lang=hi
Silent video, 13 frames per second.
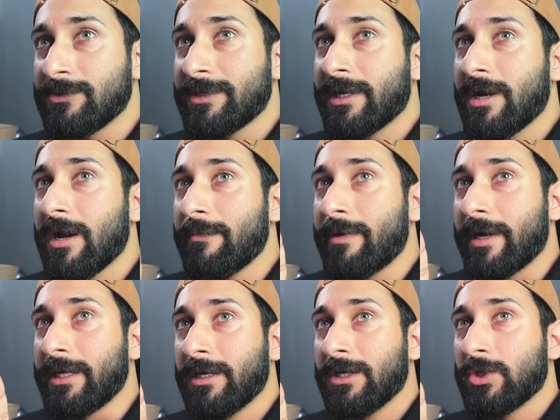उसने कहा कि
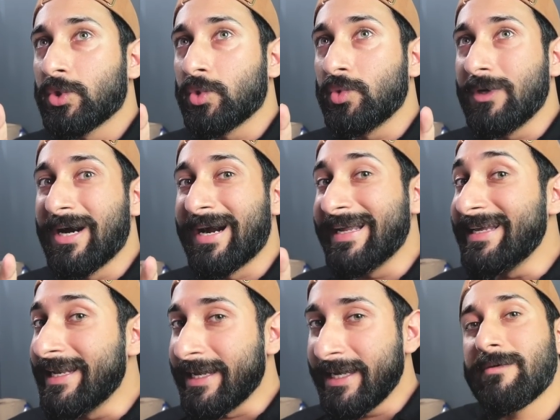भाई तू गाड़ी
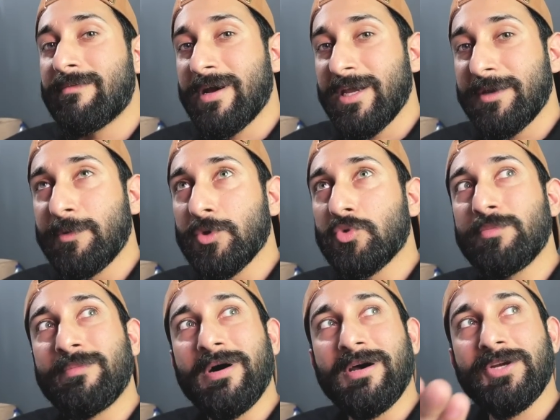ले बाइक पे तू
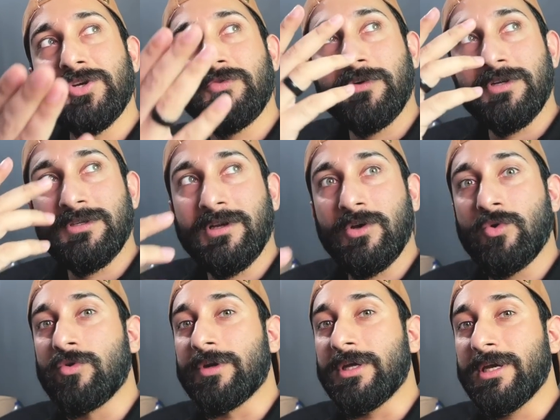बारिश फर्ज कर
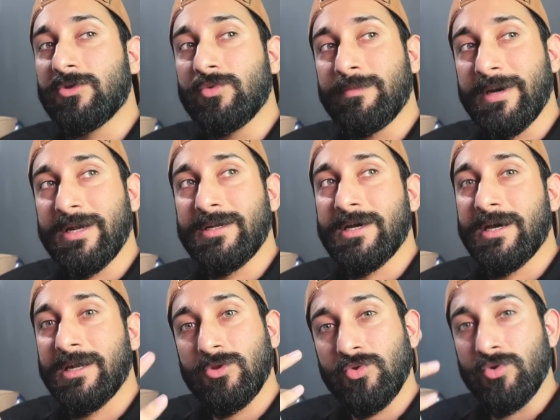हो रही है तू बाहर जा
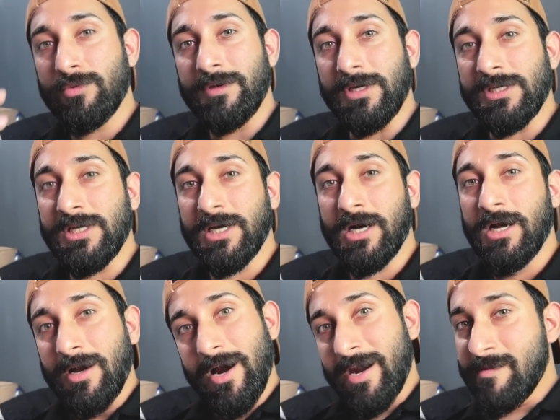रहा है तू तो जाएगा
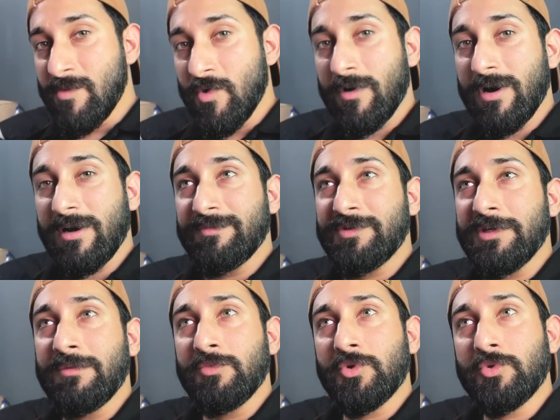गाड़ी में होगा कम से
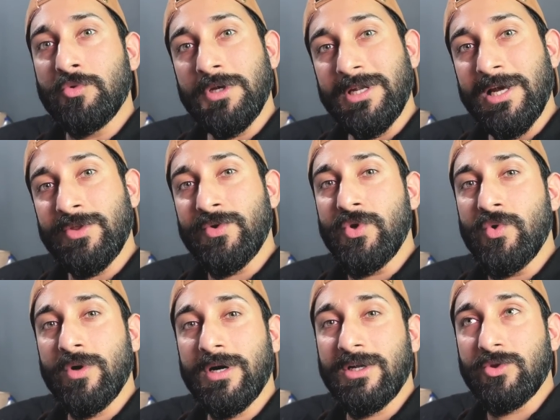कम तू गीला तो नहीं
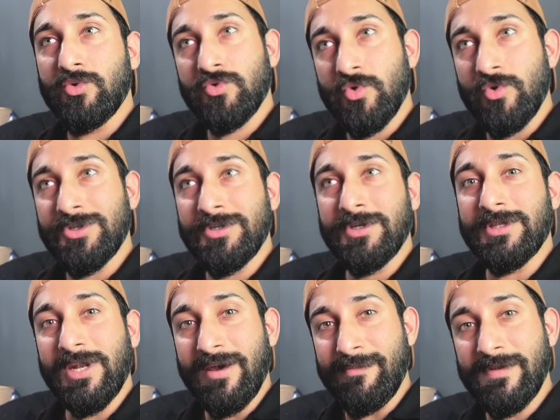होगा ना तू सोच
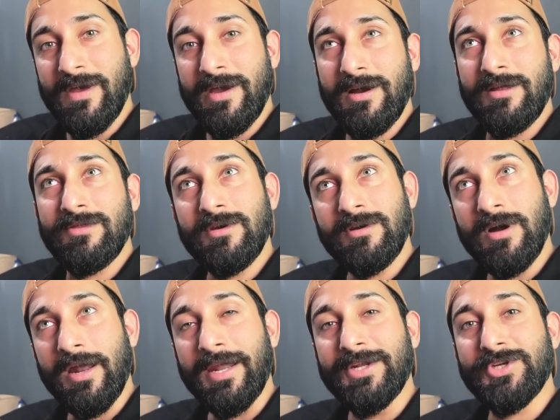कितना मजा आएगा अंदर
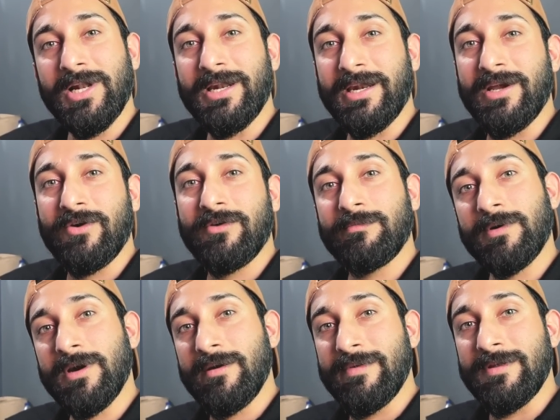गाने चल रहे हैं और
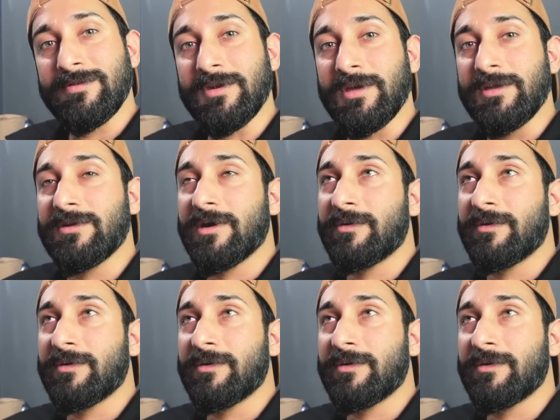बड़ा बेहतरीन